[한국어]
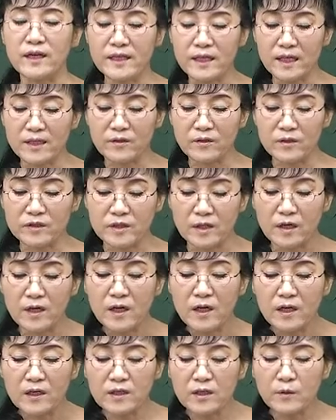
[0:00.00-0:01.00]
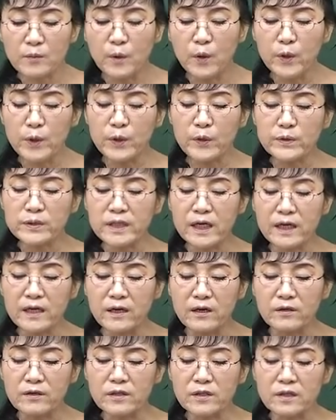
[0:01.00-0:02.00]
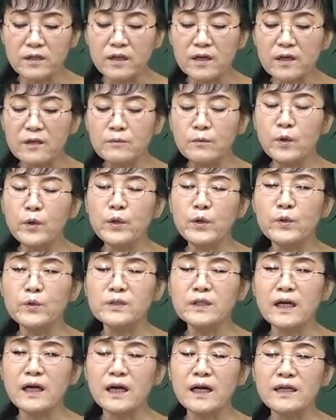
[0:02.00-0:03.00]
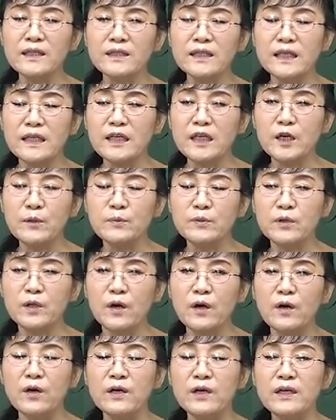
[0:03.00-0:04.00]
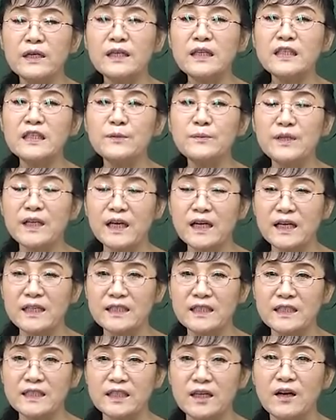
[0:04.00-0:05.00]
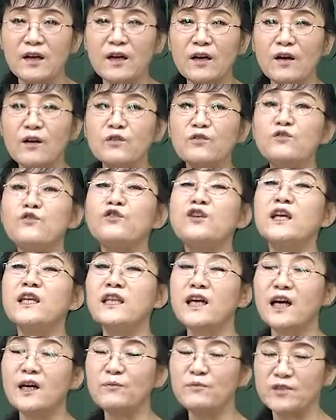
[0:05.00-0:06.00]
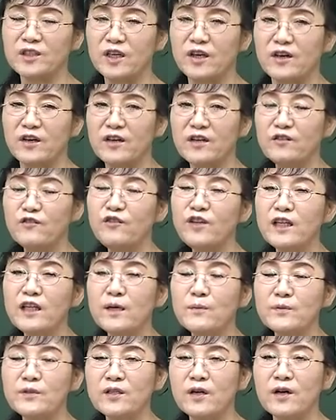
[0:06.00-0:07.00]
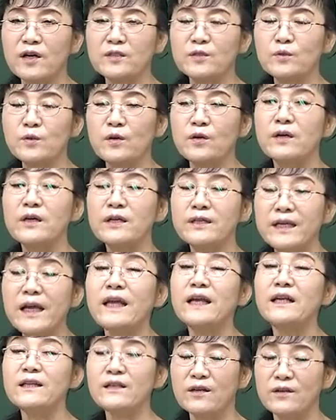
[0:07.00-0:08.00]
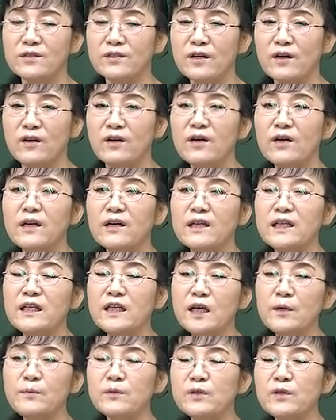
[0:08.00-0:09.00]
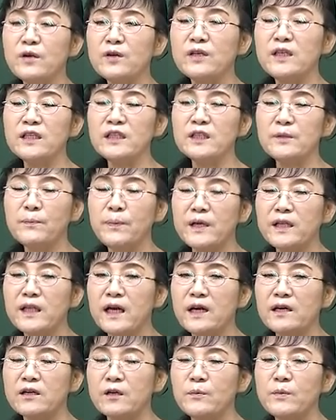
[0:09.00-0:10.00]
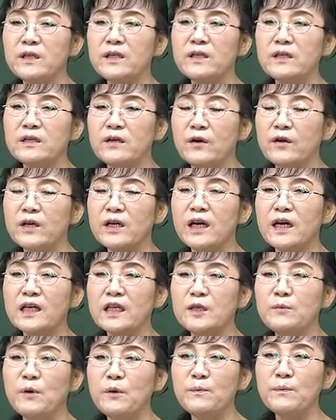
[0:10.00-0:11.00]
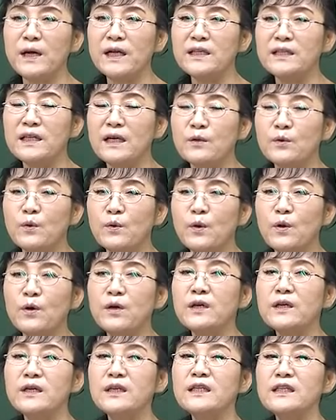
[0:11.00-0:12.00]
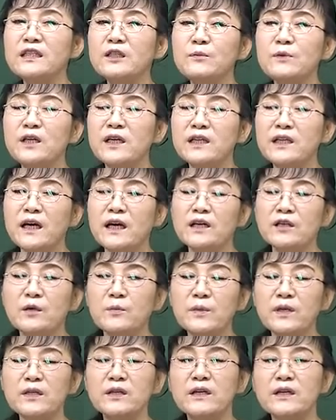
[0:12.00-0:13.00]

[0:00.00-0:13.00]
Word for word: 한다는 거죠. 그리고 모의고사형은 모의고사가 이제 1회부터 22회까지 있죠. 그 뒤에다가 붙여요. 뒤에다 붙여가지고 예를 들어서 1회부터 20회다 그러면 여기가 기본반이다 놓고 21회다 그러면